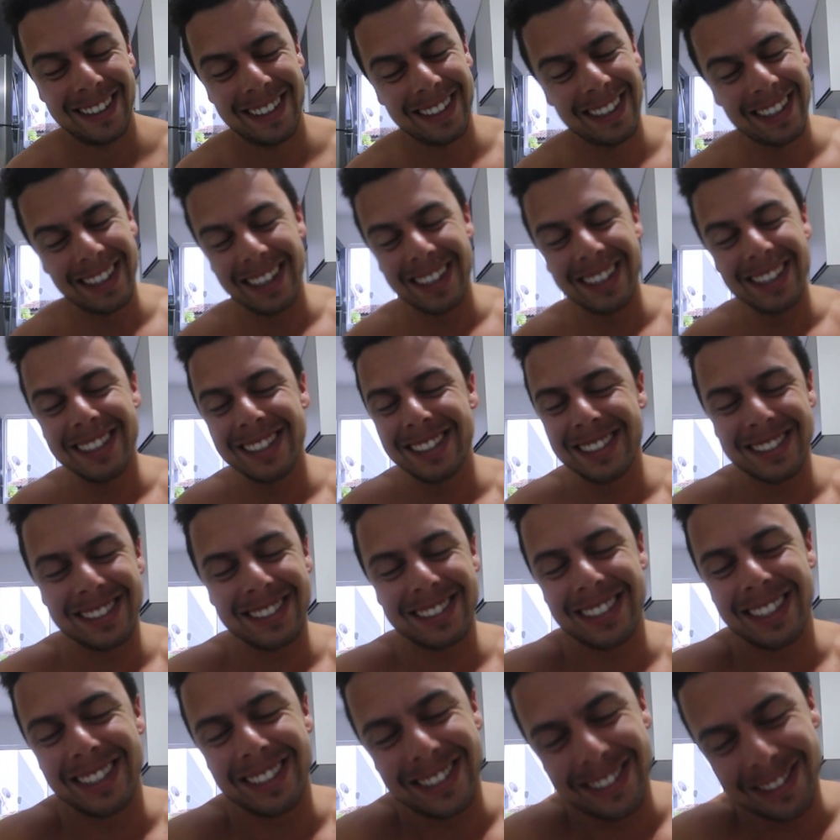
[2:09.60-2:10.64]
e é isso,
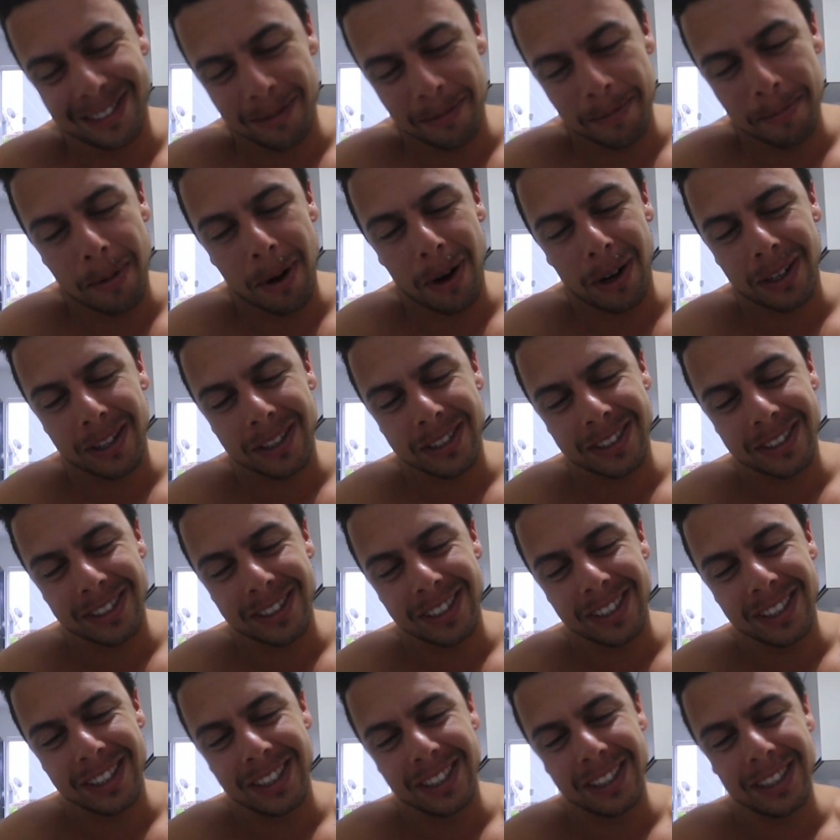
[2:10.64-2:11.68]
gente,
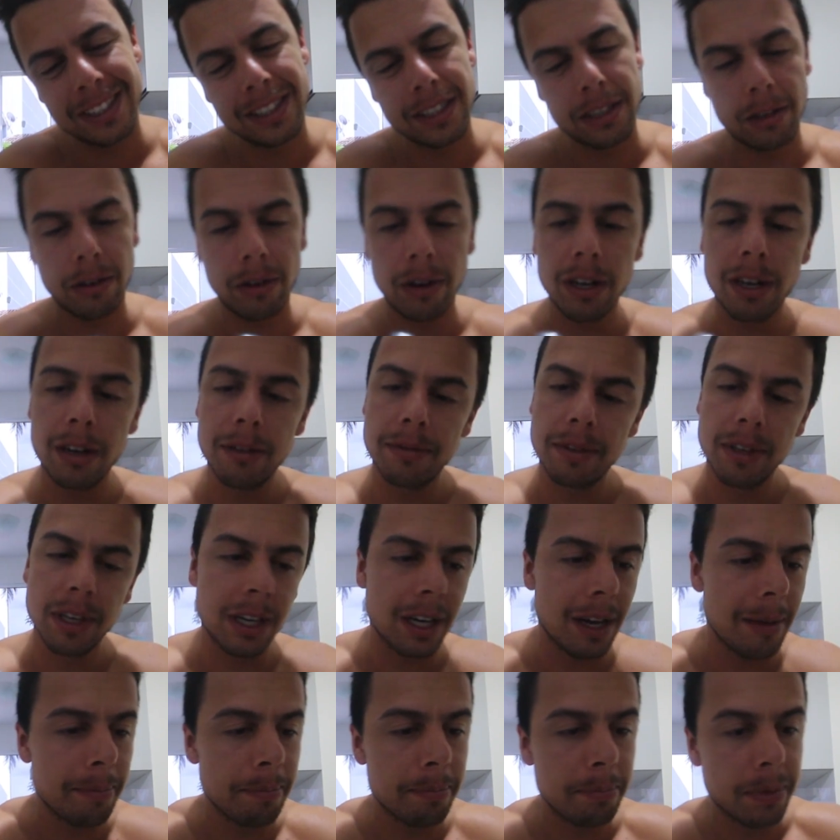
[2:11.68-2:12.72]
unboxing. Olha, vem
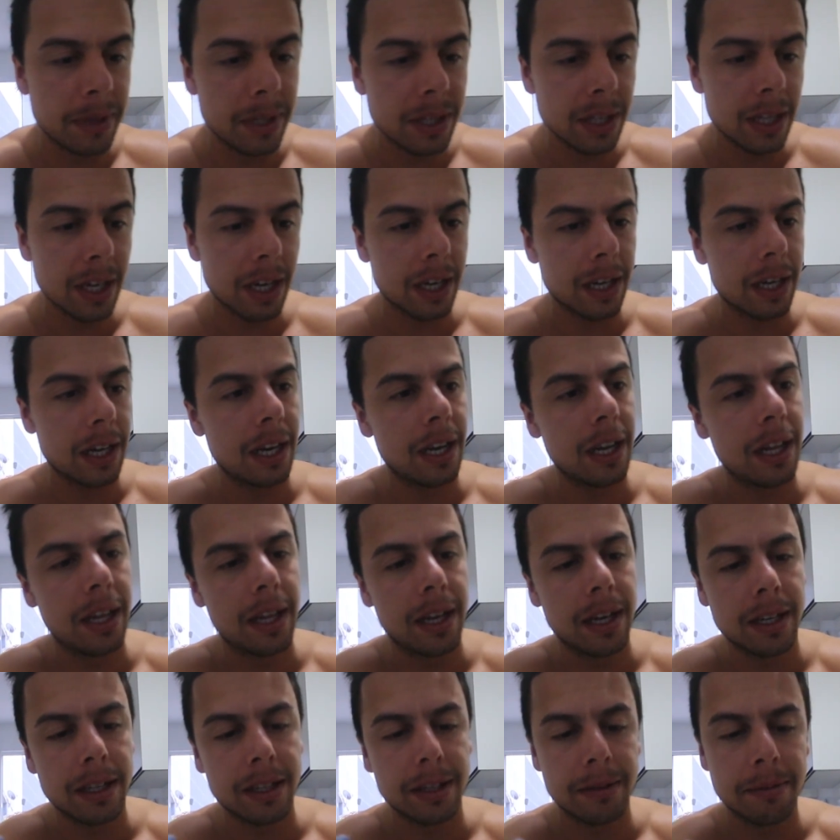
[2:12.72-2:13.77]
capinha,
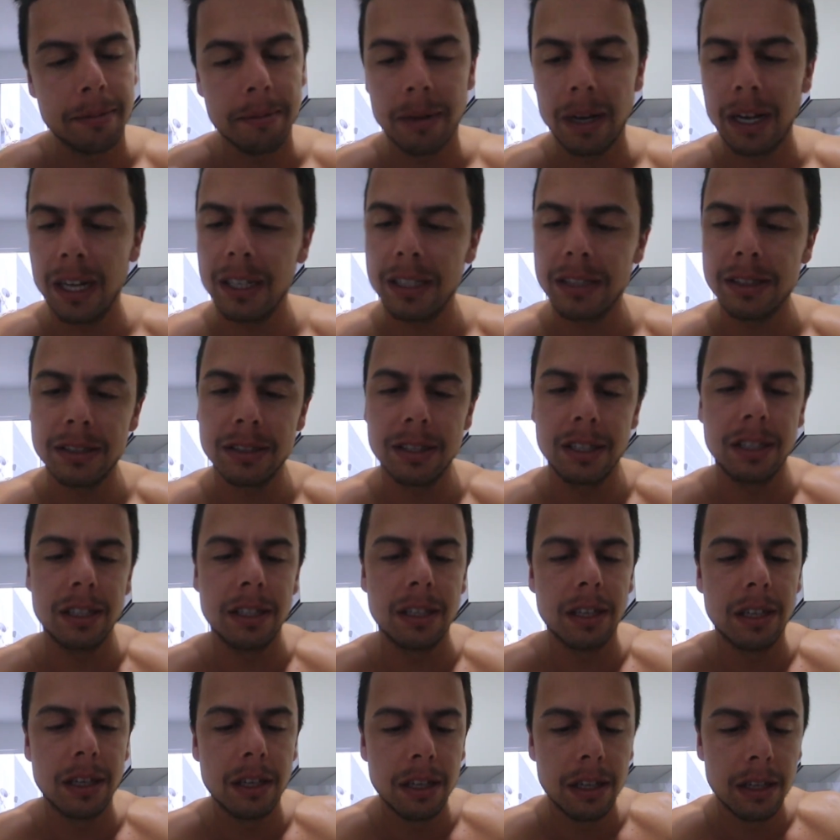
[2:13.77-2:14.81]
galera. Que massa,
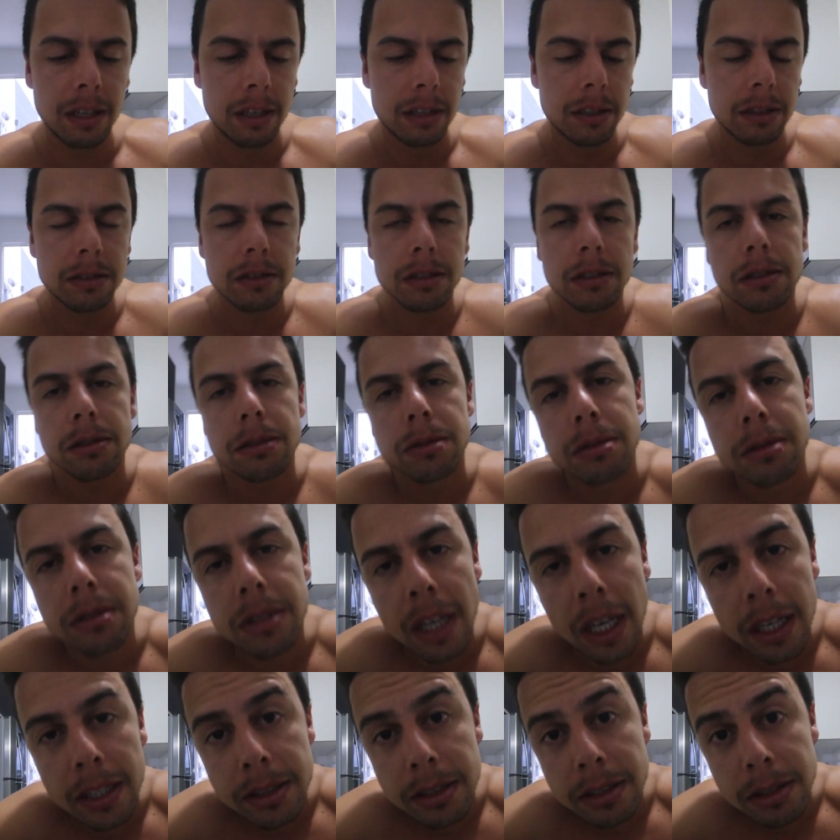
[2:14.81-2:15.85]
hein? Samsung
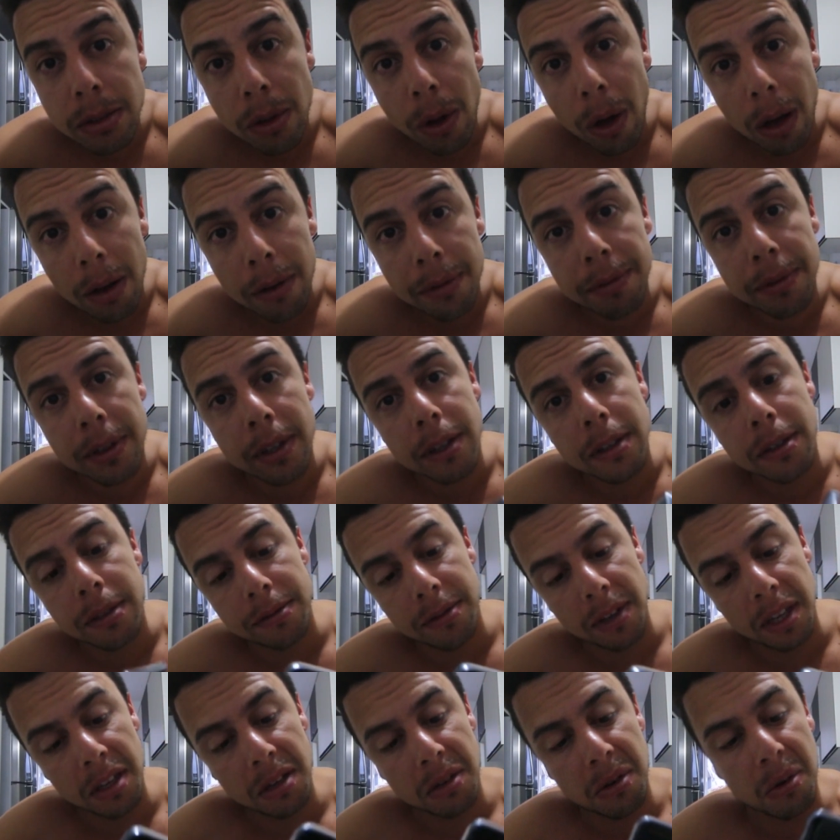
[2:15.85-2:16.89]
S9
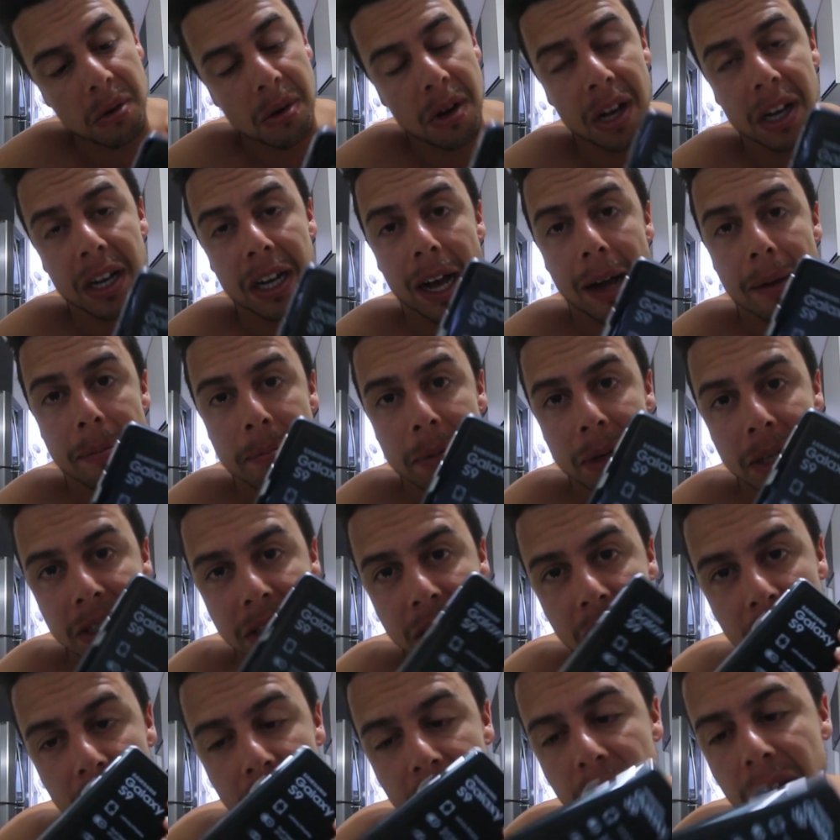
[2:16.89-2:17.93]
vem com a capa
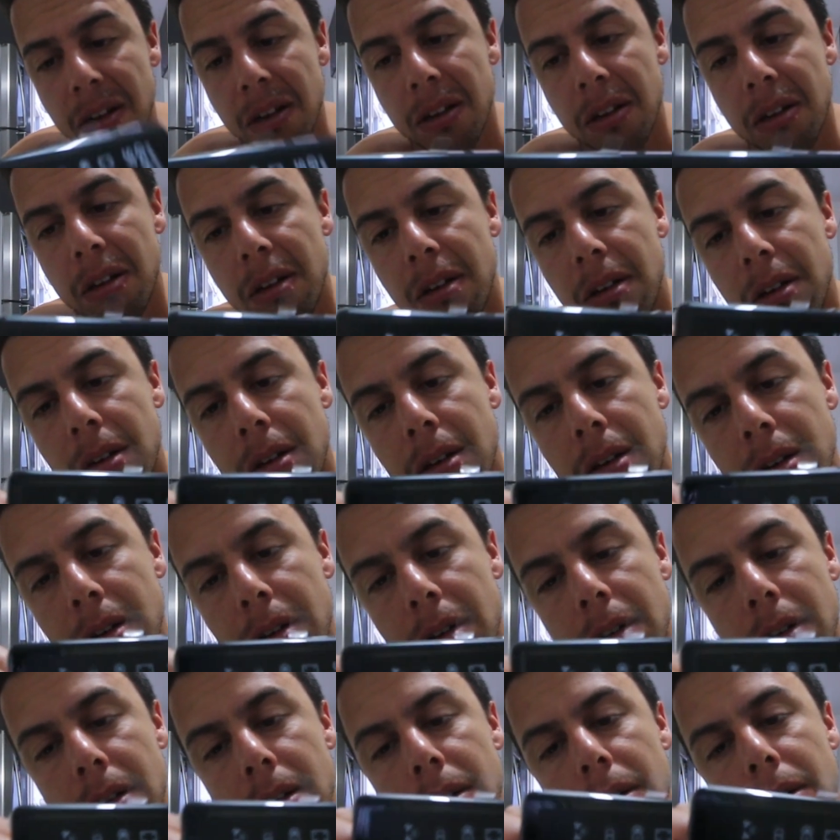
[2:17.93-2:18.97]
já, ó.
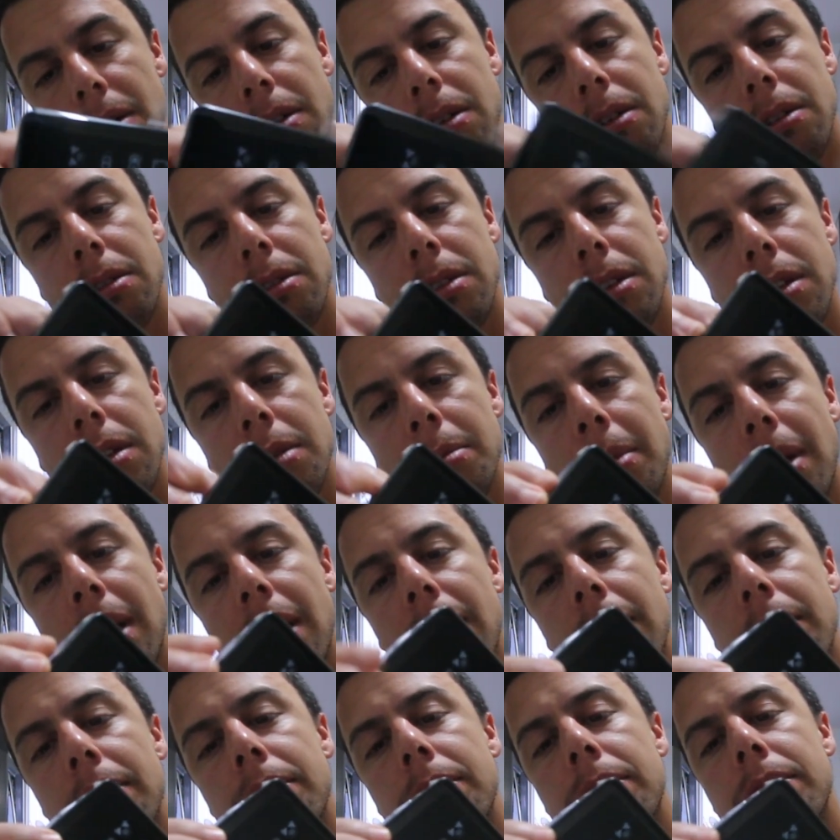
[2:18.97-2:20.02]
Que
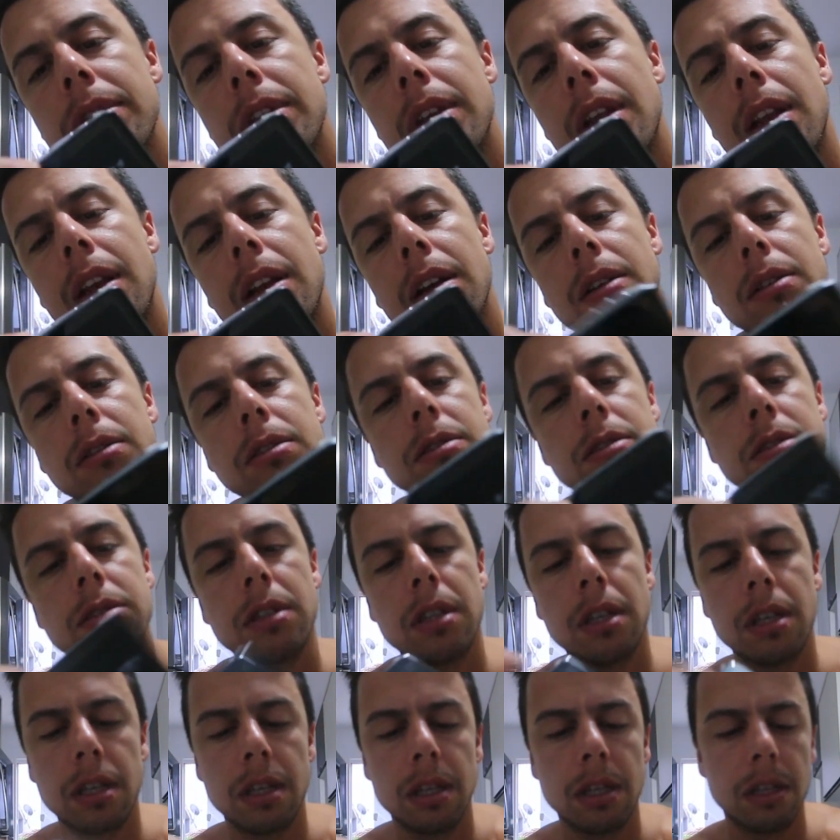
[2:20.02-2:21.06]
maravilha,
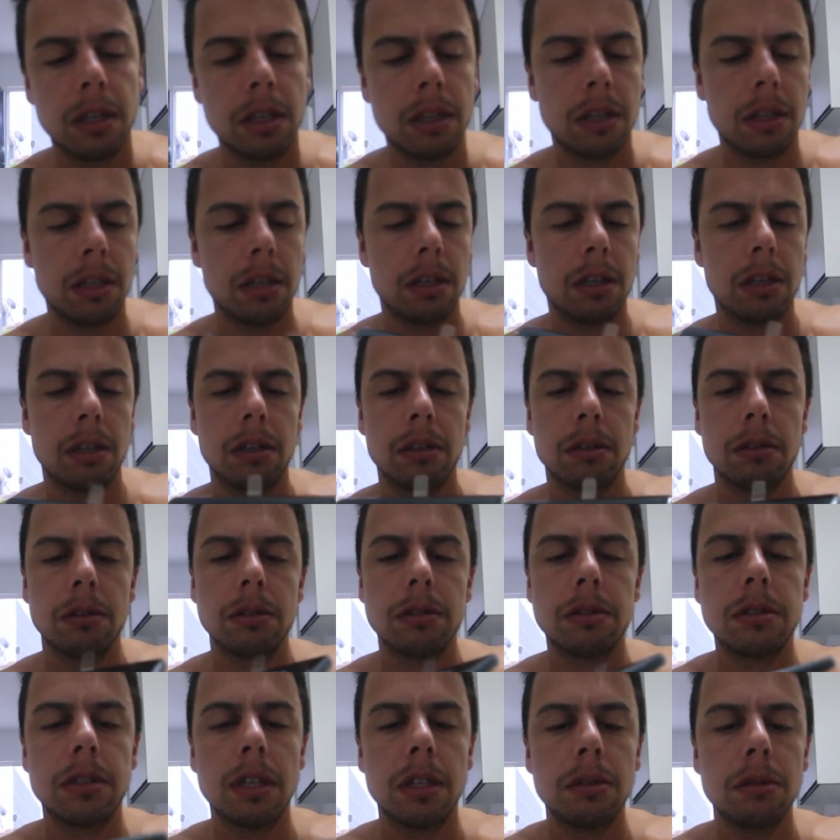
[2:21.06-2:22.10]
gostei.
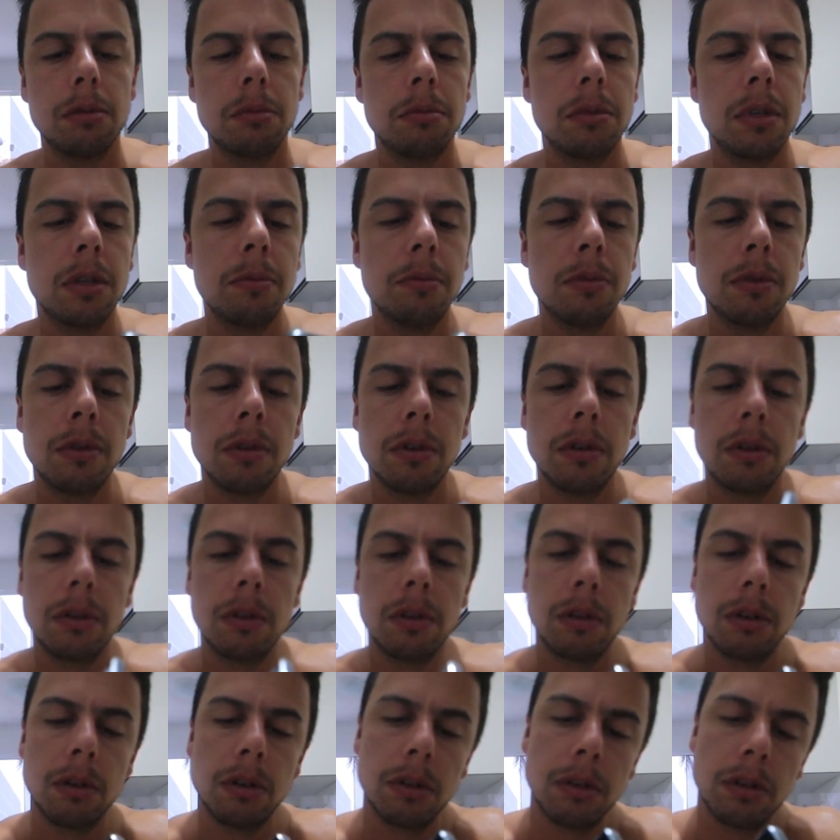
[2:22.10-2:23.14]
Gostei do mimo.
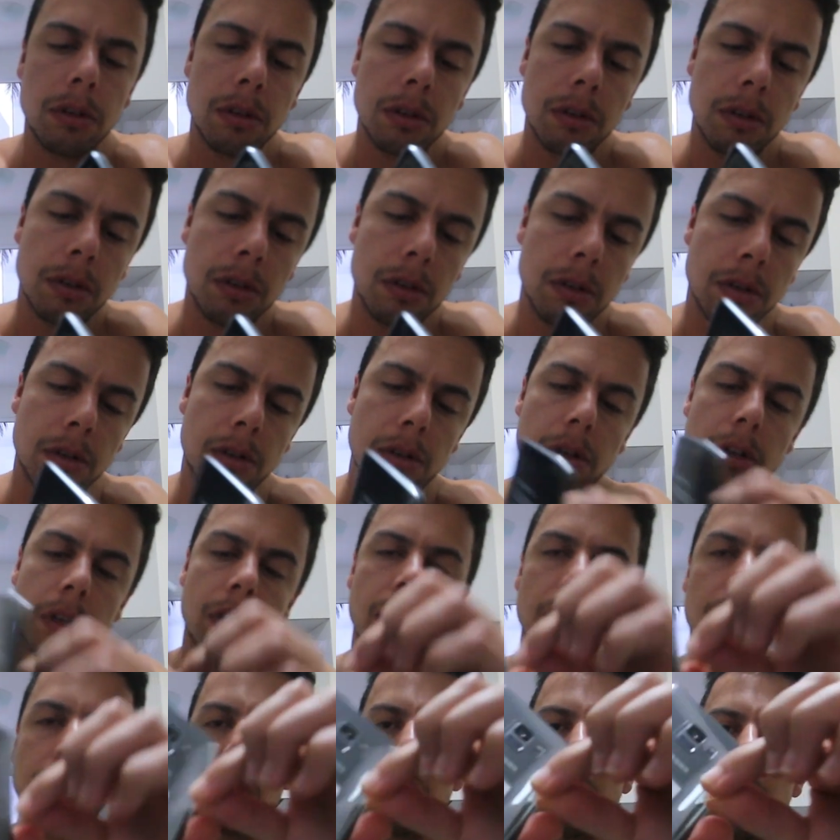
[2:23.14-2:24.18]

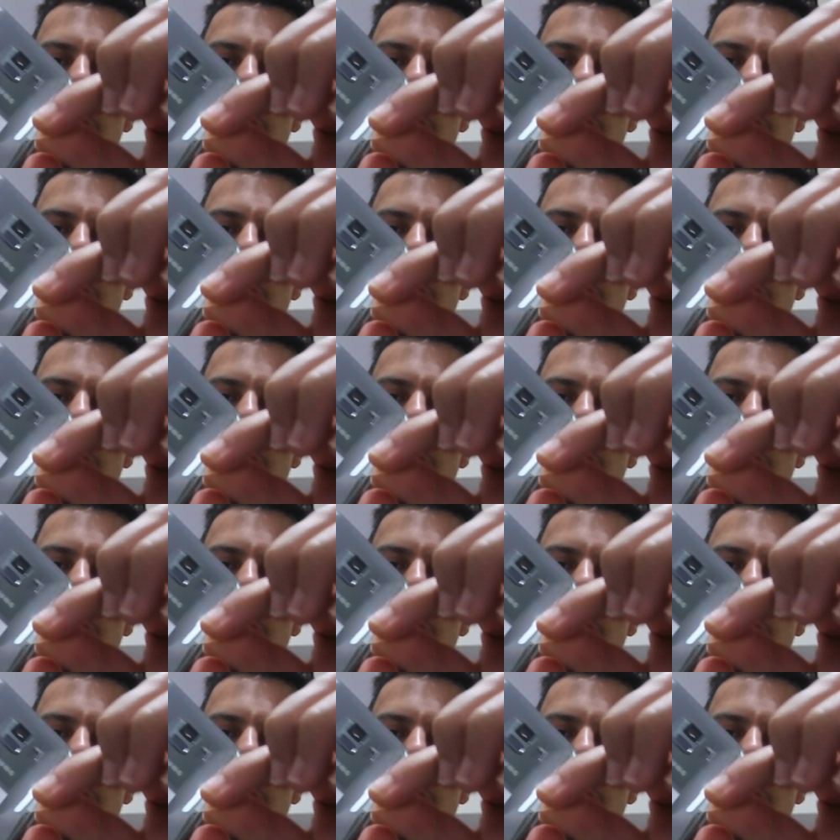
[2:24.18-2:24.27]
Aí,